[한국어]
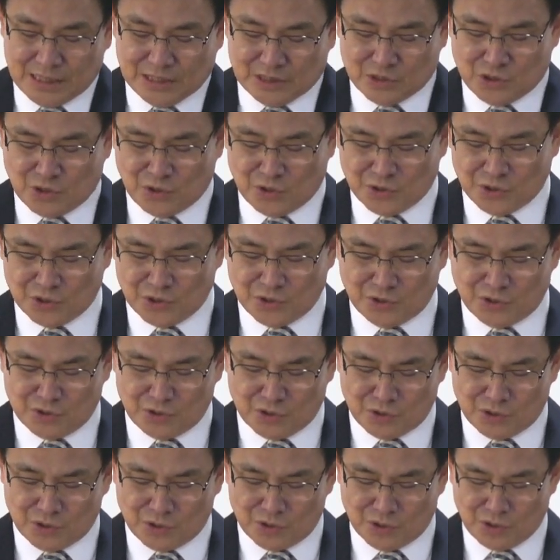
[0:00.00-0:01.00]

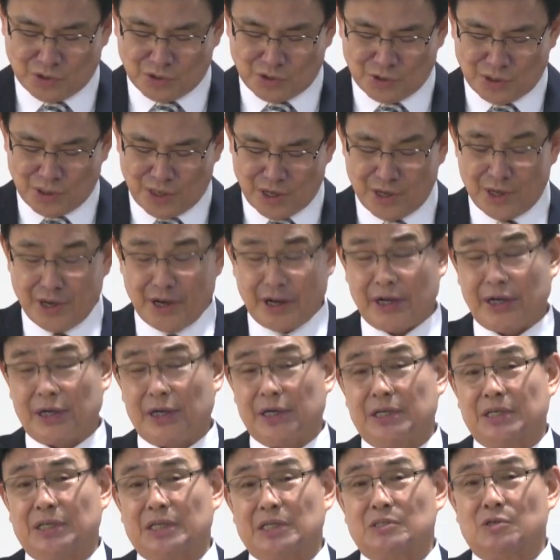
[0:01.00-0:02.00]
성경에
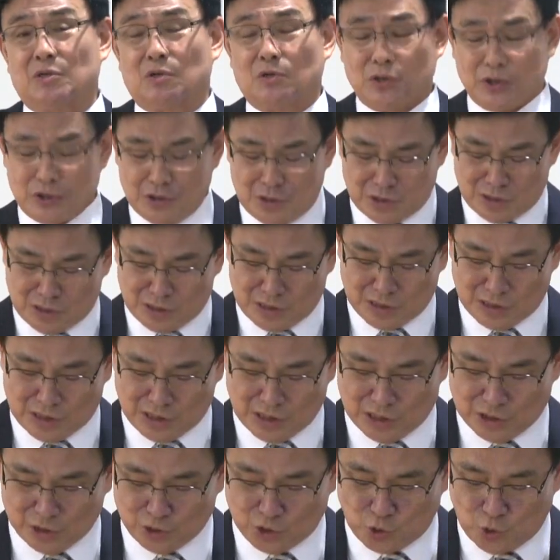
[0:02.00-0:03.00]
하나님께서는
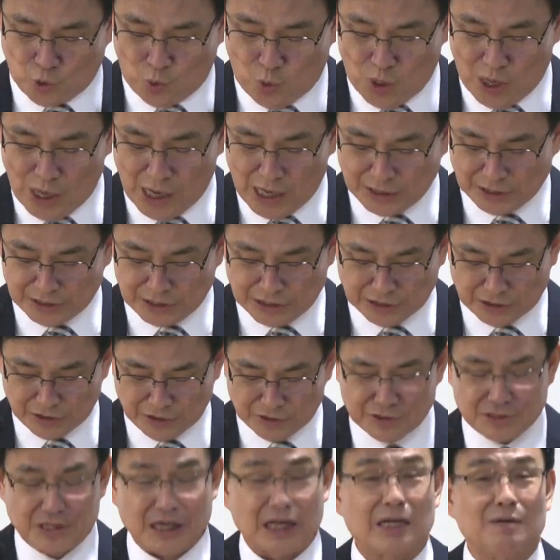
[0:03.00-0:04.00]

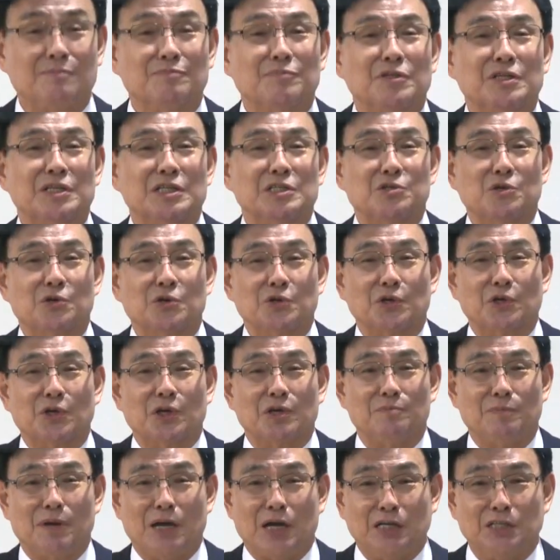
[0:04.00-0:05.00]
좋아하시던 사람들이
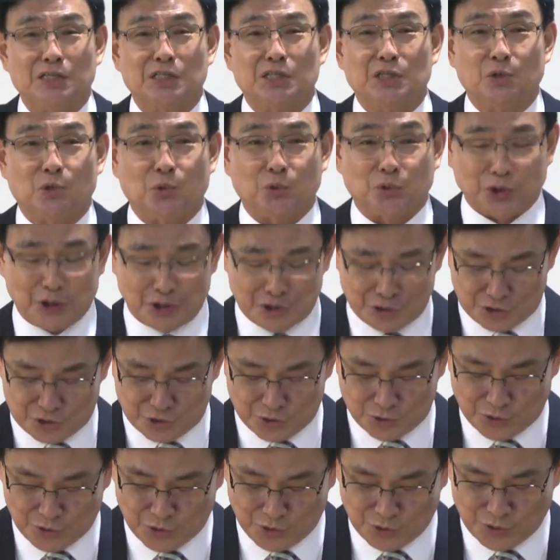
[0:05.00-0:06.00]
성경에 많이 기록되어
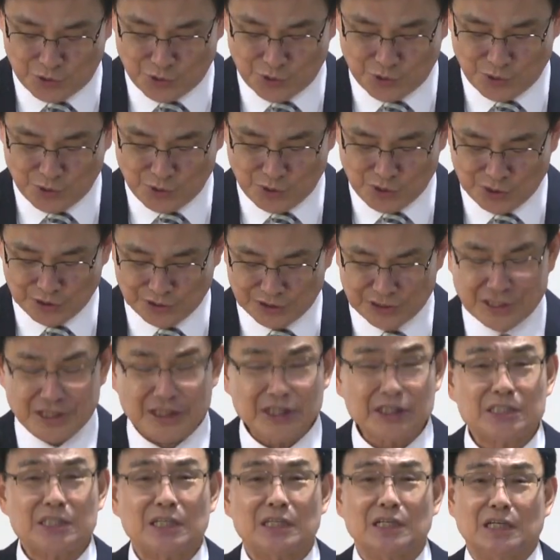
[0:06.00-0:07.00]
있죠.
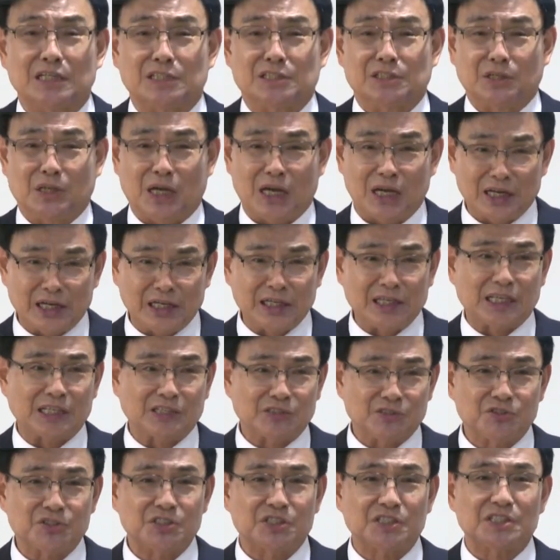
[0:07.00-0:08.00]
칭찬하실
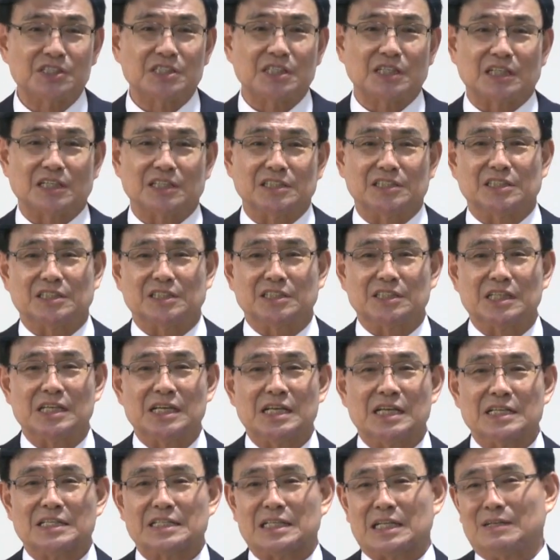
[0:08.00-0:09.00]
하나님께서 칭찬하시는
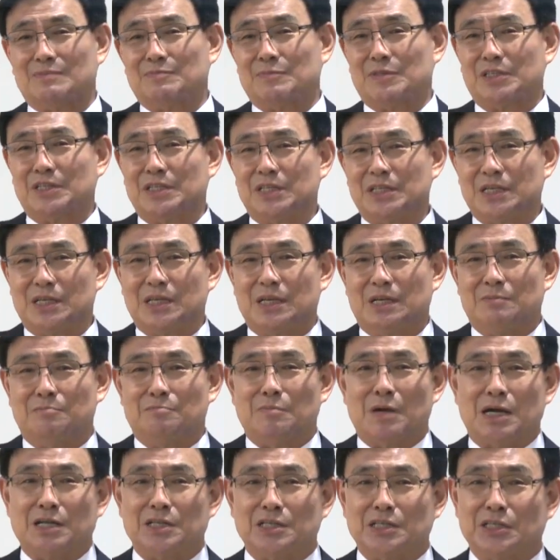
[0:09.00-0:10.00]
사람들이
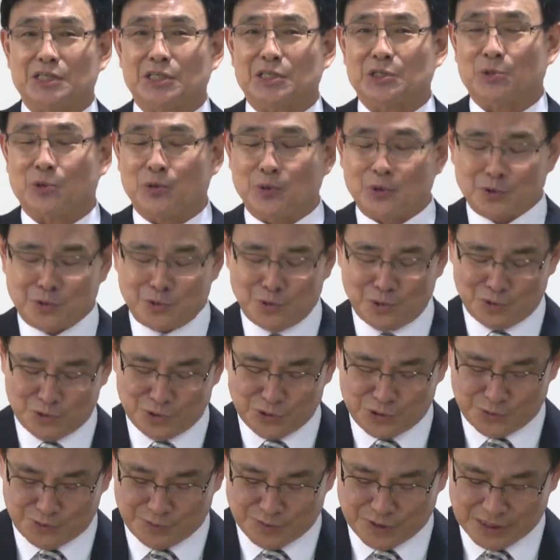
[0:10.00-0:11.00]
많이 기록되어
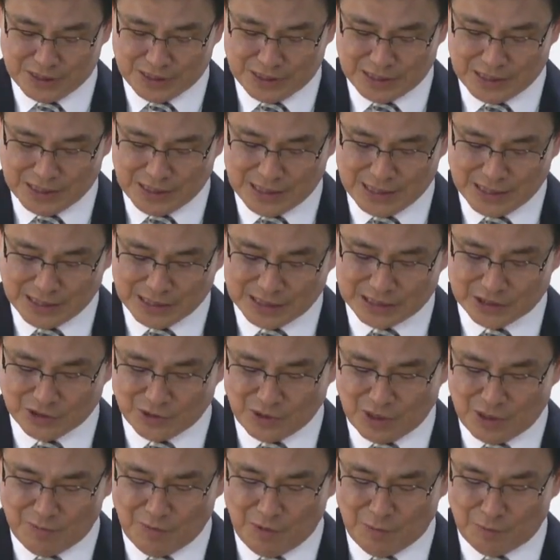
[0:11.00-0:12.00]
있습니다. 그
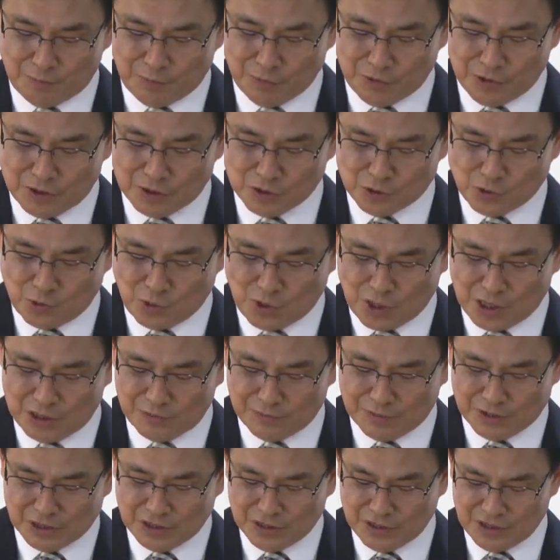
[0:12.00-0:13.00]
중에 몇 분을
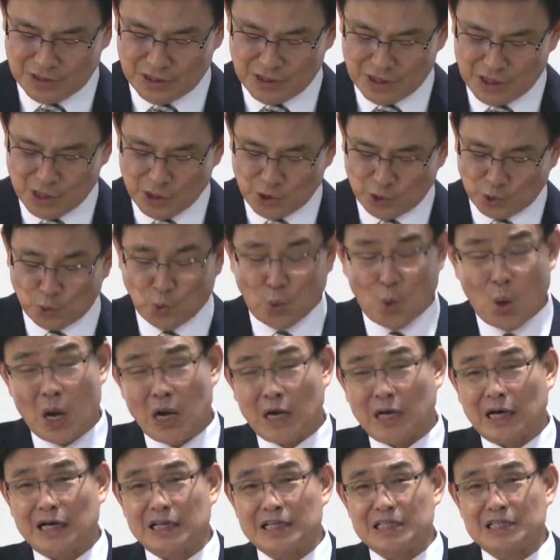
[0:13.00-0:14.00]
소개하면
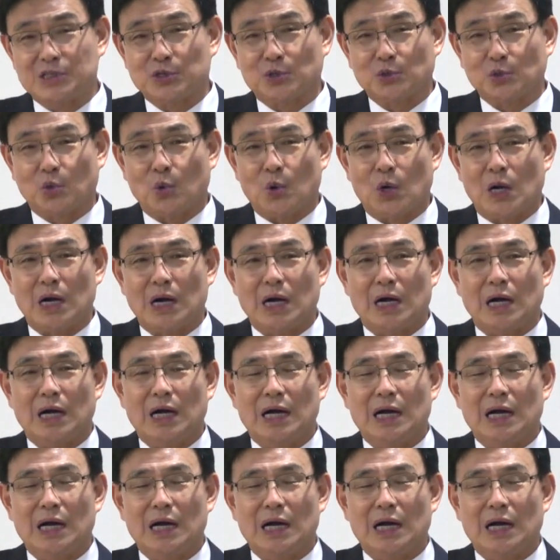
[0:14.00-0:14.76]
노아가 있죠. 노아.